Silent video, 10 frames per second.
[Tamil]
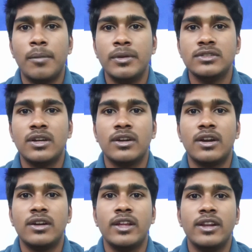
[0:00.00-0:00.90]
அமேசான்
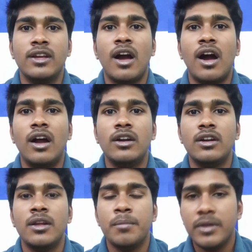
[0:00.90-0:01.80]
காட்டில் இருக்க
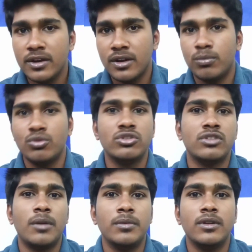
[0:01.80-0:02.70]
ஆற்றில் மீன்களை பிடிச்சி
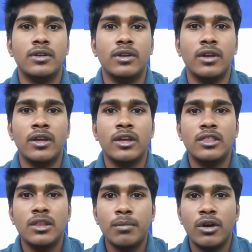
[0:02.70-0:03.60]
சாப்பிட்டுக்கிட்டு இருக்குது
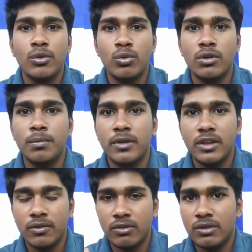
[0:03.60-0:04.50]
இந்த மாதிரி ஒரு
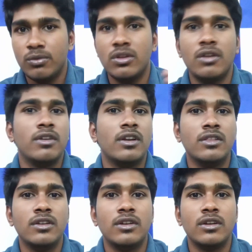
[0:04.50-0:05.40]
பெரிய விளைவு தான்
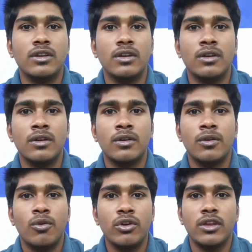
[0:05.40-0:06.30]
நிகழ்ந்துக்கிட்டு இருக்குது
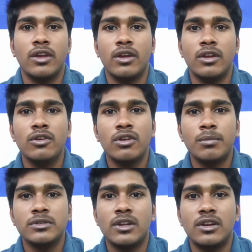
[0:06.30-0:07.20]
ஓகே இன்னும்
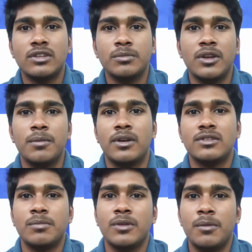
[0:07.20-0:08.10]
நம்ம சேனலை சப்ஸ்கிரைப்
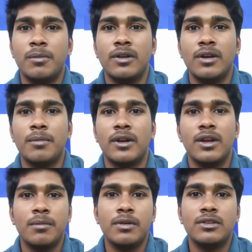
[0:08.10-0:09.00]
பண்ணால் சப்ஸ்கிரைப் பண்ணுங்கள்
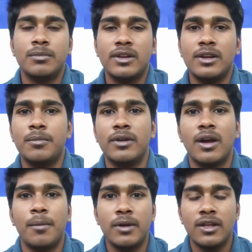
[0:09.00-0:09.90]
மறக்காமல் பெல் கிளிக்
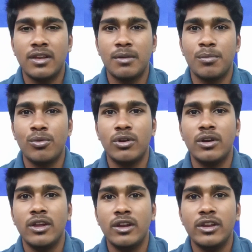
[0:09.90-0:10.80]
பண்ணுங்கள் அப்படின்னா
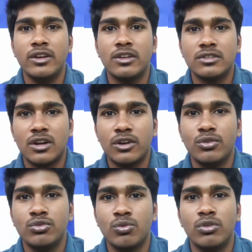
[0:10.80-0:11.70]
டெய்லி இன்ட்ரெஸ்டான
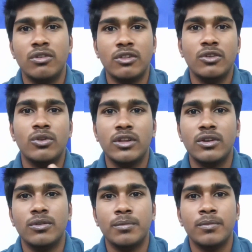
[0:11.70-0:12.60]
நியூஸ் உங்களுக்கு வந்து கொண்டே
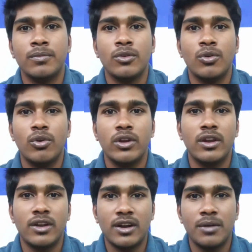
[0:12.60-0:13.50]
இருக்கும் ஓகே
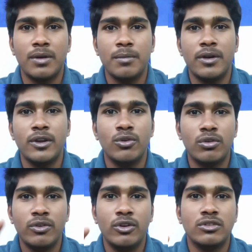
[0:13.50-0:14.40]
டாட்டா பாய் பாய்
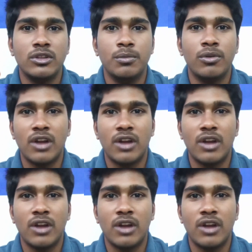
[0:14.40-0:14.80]
இன்னொரு வீடியோ சந்தி